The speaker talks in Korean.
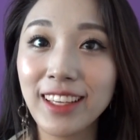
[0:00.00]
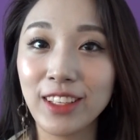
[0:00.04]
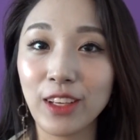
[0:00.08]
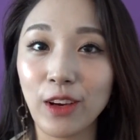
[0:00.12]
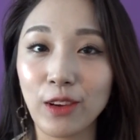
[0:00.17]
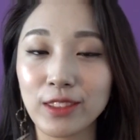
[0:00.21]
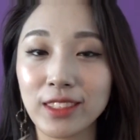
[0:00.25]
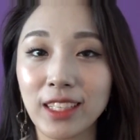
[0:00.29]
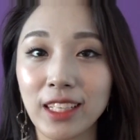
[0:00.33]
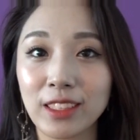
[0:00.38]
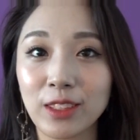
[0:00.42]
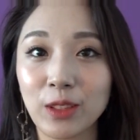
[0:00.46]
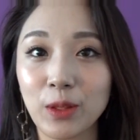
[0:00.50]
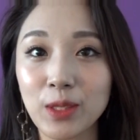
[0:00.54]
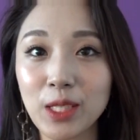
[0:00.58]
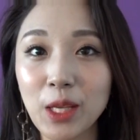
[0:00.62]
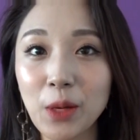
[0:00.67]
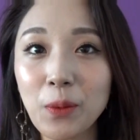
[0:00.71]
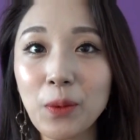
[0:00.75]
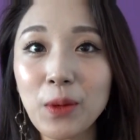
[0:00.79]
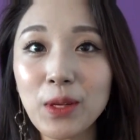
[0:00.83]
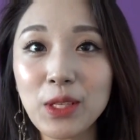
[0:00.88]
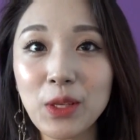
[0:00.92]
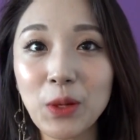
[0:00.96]
영상을 또
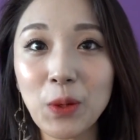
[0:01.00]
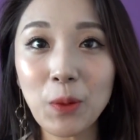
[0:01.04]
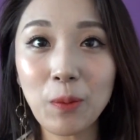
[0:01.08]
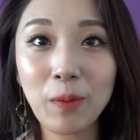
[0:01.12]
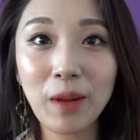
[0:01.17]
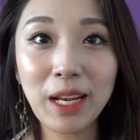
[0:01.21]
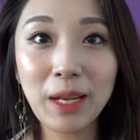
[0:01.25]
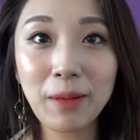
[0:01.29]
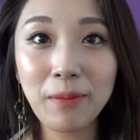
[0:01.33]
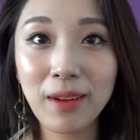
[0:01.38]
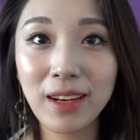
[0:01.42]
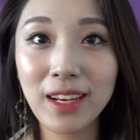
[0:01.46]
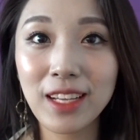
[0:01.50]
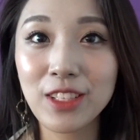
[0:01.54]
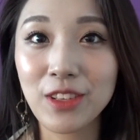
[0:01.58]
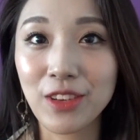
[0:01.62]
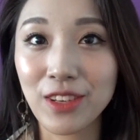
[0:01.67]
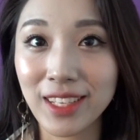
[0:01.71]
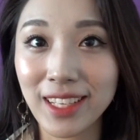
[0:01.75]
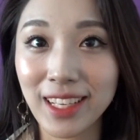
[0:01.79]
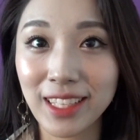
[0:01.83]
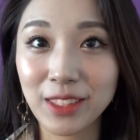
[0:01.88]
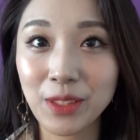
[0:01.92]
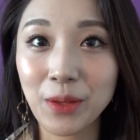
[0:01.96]
차곡차곡 빨리빨리
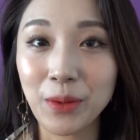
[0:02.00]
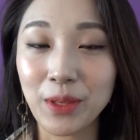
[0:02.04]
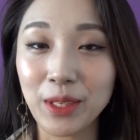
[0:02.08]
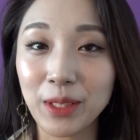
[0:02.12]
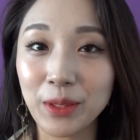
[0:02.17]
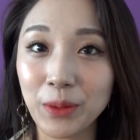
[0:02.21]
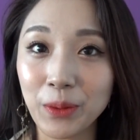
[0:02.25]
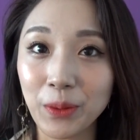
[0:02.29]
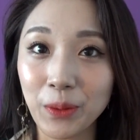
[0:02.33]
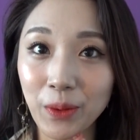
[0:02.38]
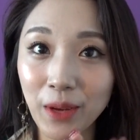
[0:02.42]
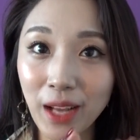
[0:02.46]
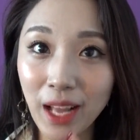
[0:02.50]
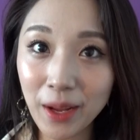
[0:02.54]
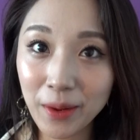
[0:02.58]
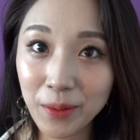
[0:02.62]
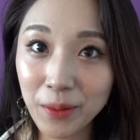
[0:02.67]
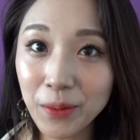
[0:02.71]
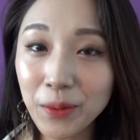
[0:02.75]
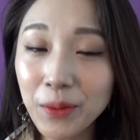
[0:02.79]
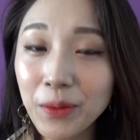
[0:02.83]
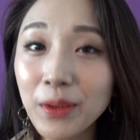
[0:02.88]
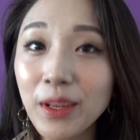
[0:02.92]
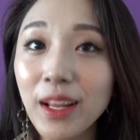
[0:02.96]
정리해서 올리도록
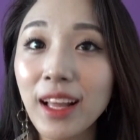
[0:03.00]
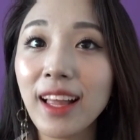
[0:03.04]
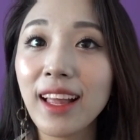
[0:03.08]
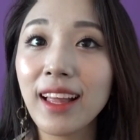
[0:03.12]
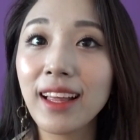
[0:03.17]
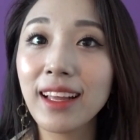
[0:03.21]
하고,